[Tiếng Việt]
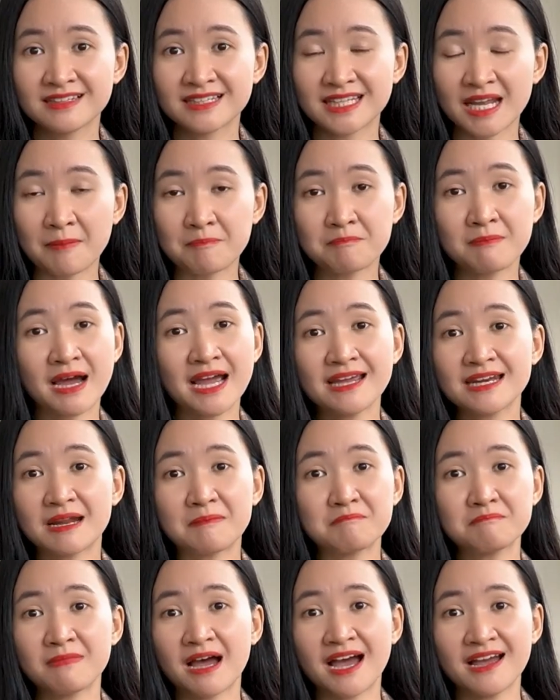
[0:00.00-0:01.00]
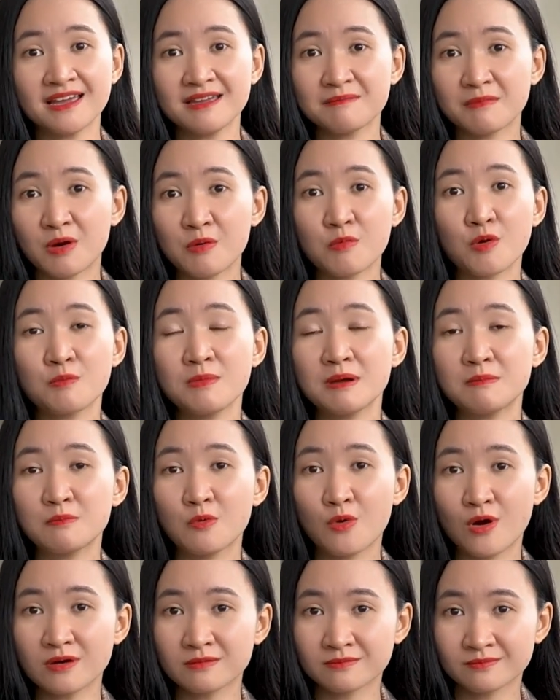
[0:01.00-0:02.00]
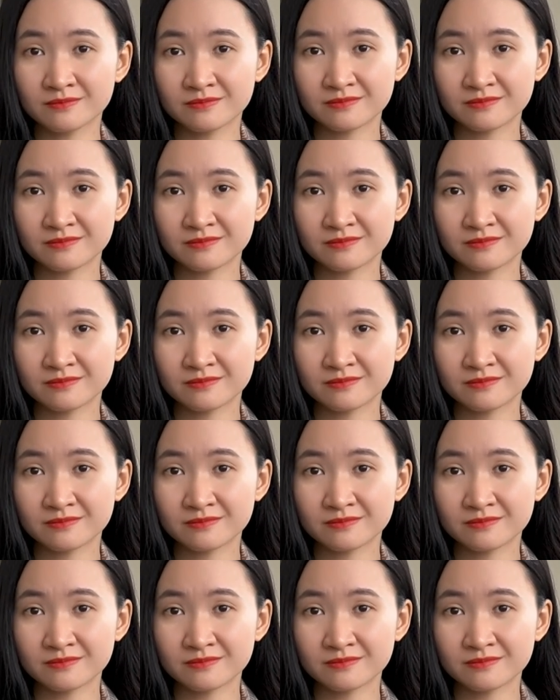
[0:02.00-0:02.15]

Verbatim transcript: nắm mãi nắm mãi mà không có biết buông